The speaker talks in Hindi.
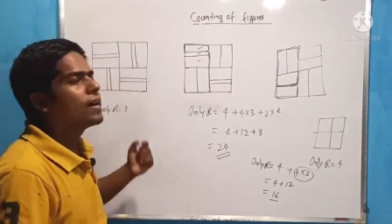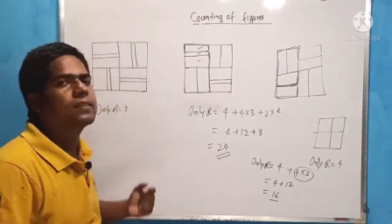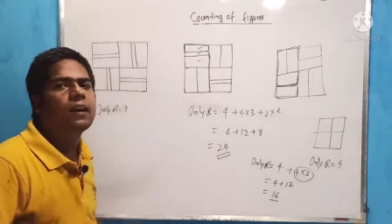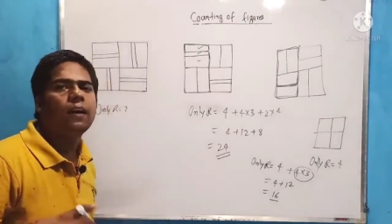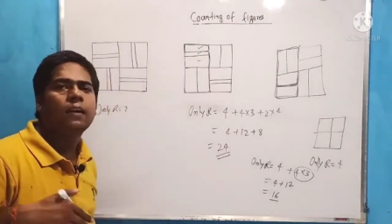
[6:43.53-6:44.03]

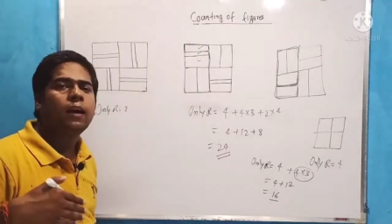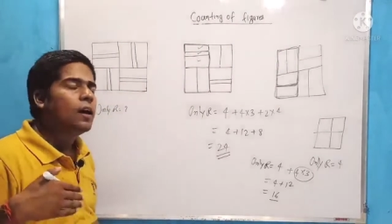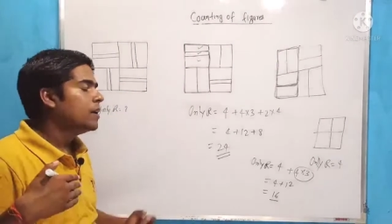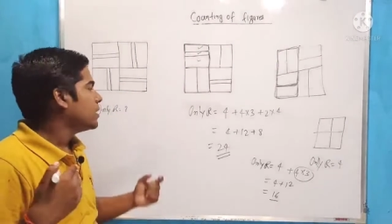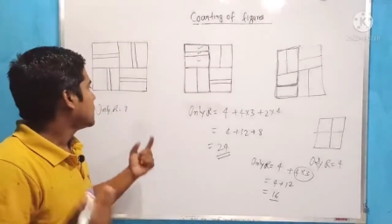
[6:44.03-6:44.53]
आसान
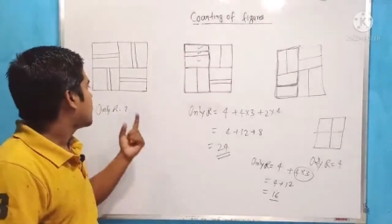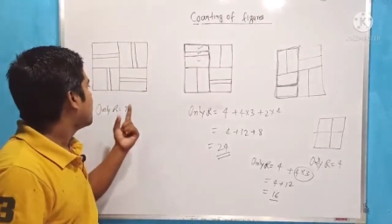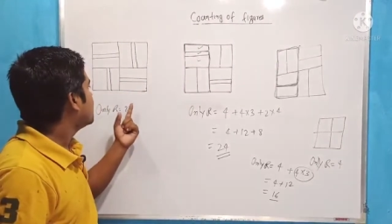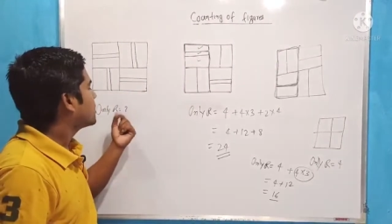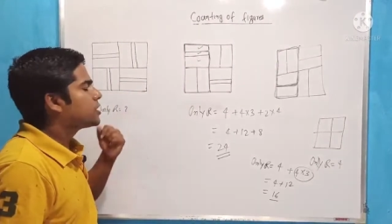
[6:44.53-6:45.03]

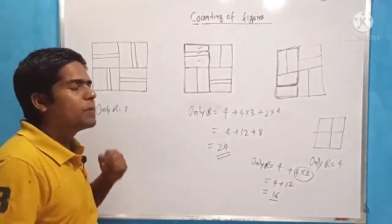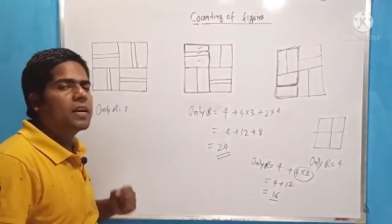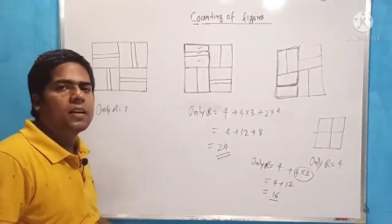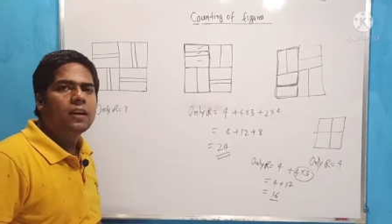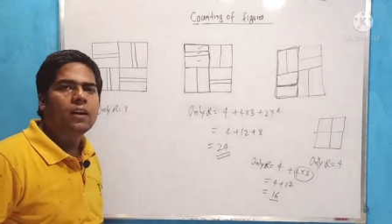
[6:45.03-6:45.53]
आसानी से इसमें
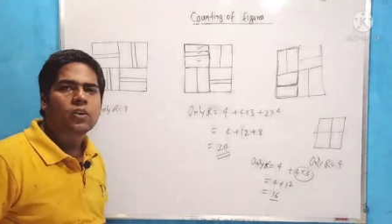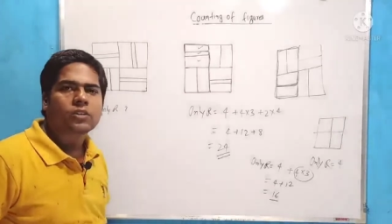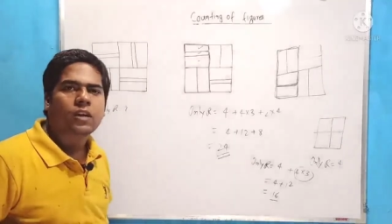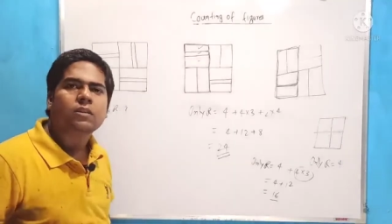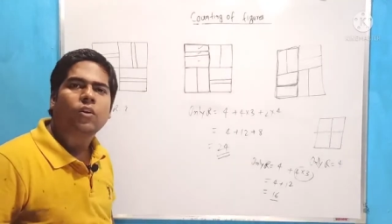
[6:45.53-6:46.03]
रेक्टेंगल की
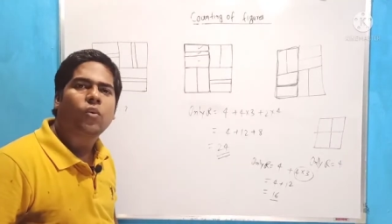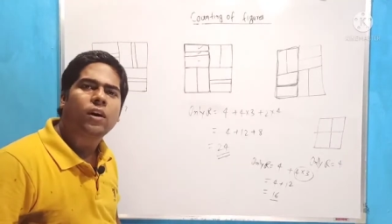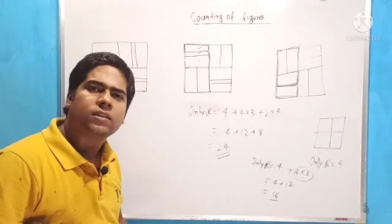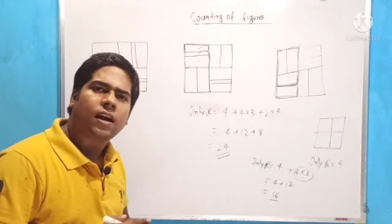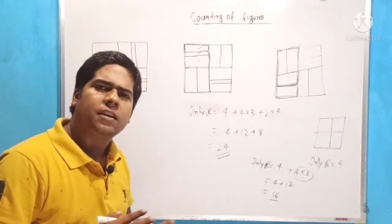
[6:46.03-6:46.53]
संख्या को
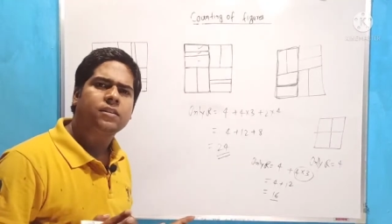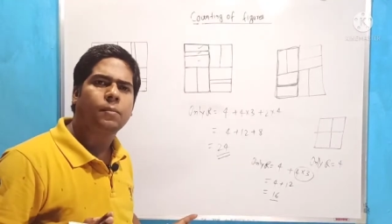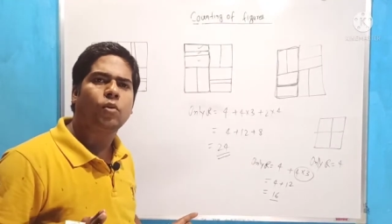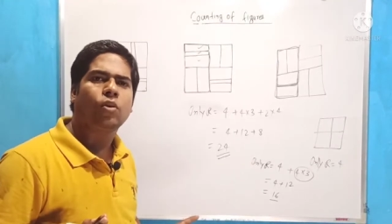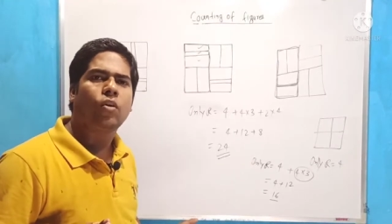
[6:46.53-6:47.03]
आसानी से
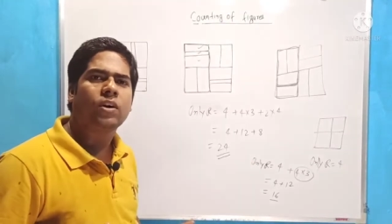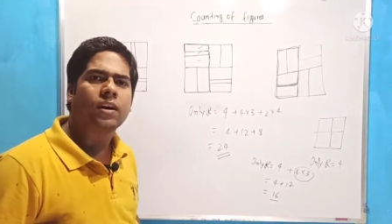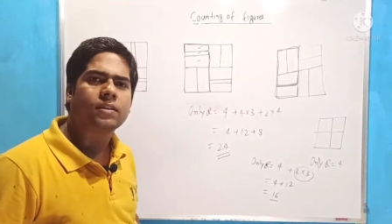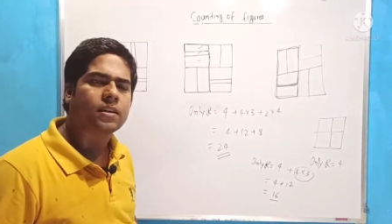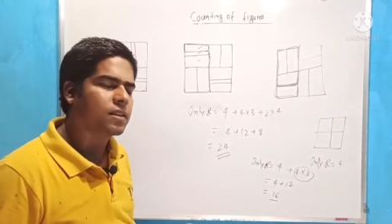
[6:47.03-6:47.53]
हम लोग काउंट
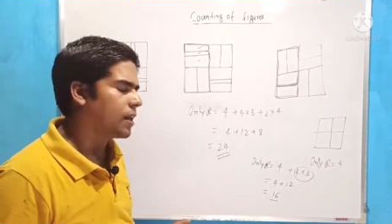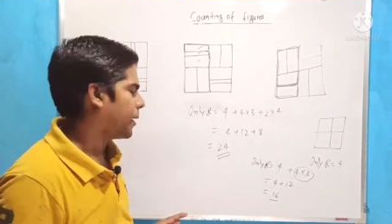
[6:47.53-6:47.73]
कर सकते